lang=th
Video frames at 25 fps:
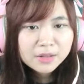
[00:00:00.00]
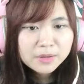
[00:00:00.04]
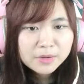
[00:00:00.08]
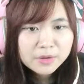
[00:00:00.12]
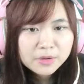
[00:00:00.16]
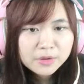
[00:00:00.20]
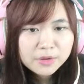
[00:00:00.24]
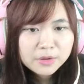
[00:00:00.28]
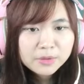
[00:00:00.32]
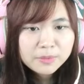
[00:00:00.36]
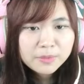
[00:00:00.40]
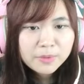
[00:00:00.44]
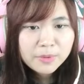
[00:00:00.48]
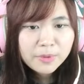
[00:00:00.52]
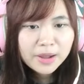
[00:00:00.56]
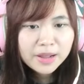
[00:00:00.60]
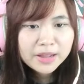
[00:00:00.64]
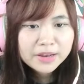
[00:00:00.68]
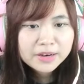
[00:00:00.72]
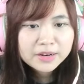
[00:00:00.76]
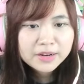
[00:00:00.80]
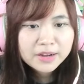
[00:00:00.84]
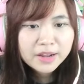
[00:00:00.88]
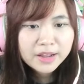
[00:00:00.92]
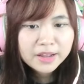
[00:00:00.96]
โอ้ไม่ไหว
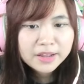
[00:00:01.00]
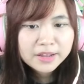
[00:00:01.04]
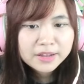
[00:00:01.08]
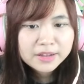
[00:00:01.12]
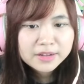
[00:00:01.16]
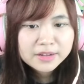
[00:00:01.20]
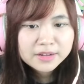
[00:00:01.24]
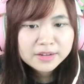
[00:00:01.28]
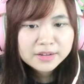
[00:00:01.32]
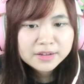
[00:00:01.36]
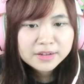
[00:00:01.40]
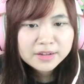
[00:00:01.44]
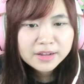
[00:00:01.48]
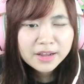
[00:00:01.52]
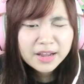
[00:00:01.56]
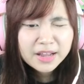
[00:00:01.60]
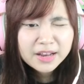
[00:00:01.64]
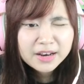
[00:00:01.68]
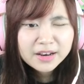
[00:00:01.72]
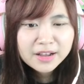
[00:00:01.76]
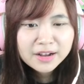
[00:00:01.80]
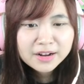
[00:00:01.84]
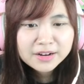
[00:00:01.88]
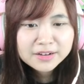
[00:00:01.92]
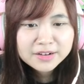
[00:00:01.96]
เหนื่อยให้
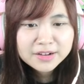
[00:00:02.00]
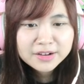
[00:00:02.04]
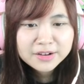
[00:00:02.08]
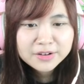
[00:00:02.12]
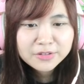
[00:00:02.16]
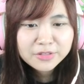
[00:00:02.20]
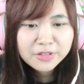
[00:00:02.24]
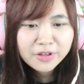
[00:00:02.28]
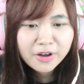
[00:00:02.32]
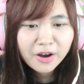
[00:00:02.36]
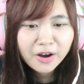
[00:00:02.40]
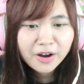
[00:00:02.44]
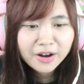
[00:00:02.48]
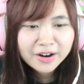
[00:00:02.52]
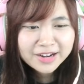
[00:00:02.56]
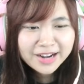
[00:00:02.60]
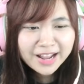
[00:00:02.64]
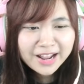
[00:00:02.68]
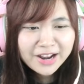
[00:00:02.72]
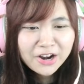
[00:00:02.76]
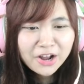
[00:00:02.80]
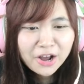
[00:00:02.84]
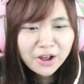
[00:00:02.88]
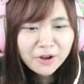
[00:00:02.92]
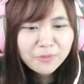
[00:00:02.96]
เลือกหนึ่งสองแน่
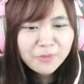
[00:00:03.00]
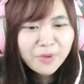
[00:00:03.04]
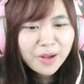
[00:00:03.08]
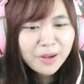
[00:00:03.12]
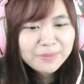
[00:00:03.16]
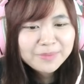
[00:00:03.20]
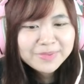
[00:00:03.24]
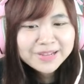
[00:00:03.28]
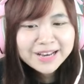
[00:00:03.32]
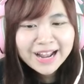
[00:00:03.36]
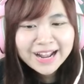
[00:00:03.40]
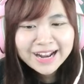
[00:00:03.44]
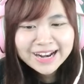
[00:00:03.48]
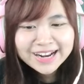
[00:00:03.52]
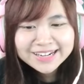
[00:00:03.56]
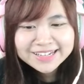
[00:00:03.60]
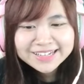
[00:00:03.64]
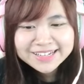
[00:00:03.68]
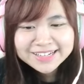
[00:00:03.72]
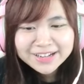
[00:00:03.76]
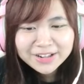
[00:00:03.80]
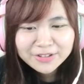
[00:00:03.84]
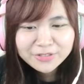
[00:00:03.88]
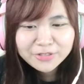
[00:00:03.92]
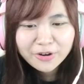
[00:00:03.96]
นอนว่าไม่ได้ทั้งห
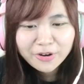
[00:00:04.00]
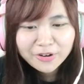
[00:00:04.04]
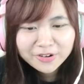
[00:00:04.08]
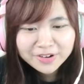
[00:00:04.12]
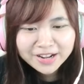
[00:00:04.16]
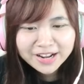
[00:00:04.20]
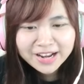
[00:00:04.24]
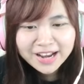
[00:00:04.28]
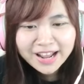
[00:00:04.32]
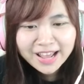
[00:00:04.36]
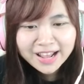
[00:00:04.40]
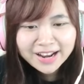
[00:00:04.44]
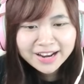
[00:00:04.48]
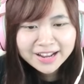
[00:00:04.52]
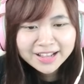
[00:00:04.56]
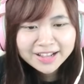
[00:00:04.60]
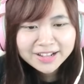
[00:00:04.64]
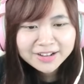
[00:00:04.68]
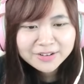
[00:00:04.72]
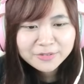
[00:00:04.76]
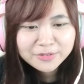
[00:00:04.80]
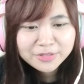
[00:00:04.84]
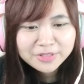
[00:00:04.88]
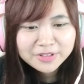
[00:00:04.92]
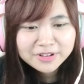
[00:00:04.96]
นึ่งทั้งสองแน่ๆเลย
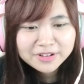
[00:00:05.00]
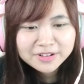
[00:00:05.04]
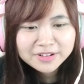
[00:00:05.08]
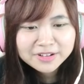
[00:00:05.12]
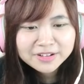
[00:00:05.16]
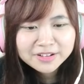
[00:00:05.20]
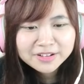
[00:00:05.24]
ซึ่ง